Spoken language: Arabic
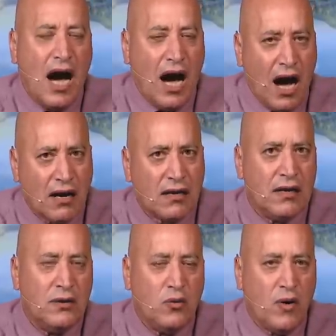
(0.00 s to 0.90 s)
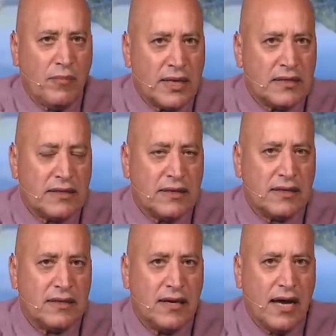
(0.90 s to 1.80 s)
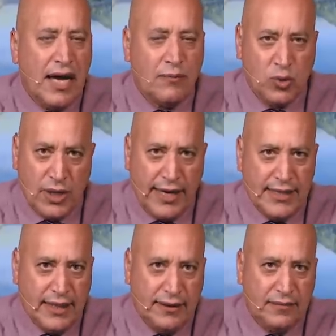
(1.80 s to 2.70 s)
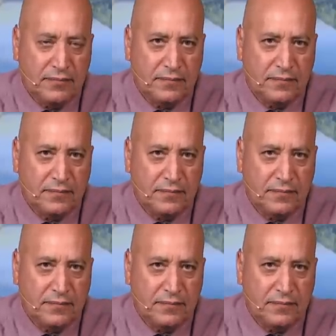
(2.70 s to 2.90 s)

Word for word: عقل ومنطق المشاهدين